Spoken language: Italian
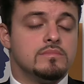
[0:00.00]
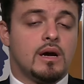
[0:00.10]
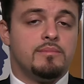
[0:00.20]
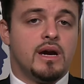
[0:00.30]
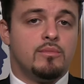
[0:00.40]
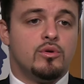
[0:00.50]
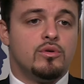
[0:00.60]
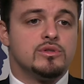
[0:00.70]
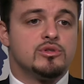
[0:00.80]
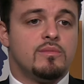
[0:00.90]

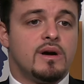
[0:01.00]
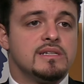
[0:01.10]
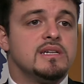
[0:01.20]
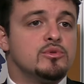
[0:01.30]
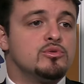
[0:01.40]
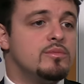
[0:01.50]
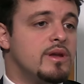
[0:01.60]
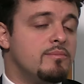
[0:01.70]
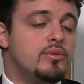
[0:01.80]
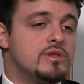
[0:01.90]
abbiamo, insomma, siamo su
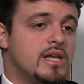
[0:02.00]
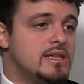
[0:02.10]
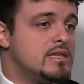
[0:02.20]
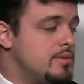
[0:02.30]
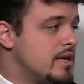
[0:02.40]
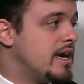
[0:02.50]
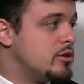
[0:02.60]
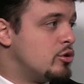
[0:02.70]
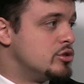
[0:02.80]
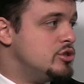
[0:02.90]
numeri importanti perché ad
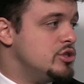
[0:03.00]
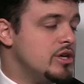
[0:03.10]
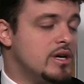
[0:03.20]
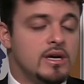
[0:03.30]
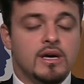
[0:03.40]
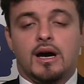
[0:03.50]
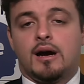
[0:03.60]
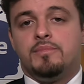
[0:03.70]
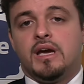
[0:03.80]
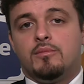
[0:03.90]
oggi
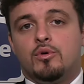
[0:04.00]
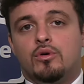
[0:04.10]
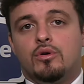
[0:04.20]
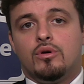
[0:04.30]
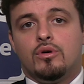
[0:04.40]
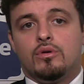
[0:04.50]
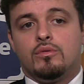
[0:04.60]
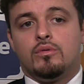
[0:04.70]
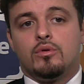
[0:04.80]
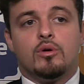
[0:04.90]
abbiamo
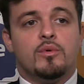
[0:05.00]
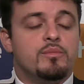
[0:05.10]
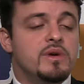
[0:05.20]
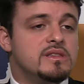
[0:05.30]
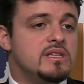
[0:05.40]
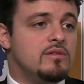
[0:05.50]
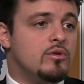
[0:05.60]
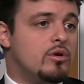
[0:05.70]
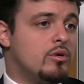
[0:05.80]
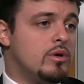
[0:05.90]
oh, come
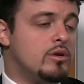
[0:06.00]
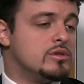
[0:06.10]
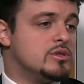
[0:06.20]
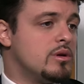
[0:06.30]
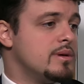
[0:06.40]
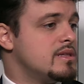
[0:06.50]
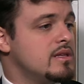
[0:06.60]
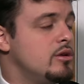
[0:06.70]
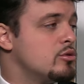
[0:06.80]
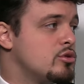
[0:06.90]
obiettivo quello sicuramente
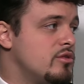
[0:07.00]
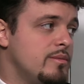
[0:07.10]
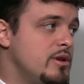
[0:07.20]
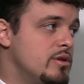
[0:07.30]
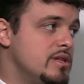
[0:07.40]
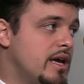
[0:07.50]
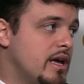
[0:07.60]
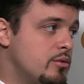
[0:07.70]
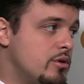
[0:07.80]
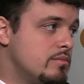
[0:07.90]
degli 8-9 milioni di
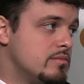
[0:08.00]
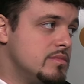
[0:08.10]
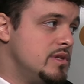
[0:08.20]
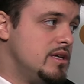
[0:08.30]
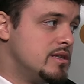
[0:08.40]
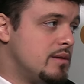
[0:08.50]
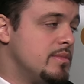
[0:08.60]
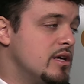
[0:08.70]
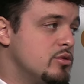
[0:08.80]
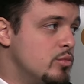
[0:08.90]
euro di
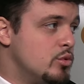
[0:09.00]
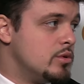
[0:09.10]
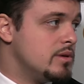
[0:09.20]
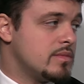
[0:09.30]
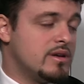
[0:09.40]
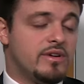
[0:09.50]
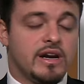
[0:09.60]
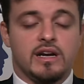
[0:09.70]
intermediato mutui che verrà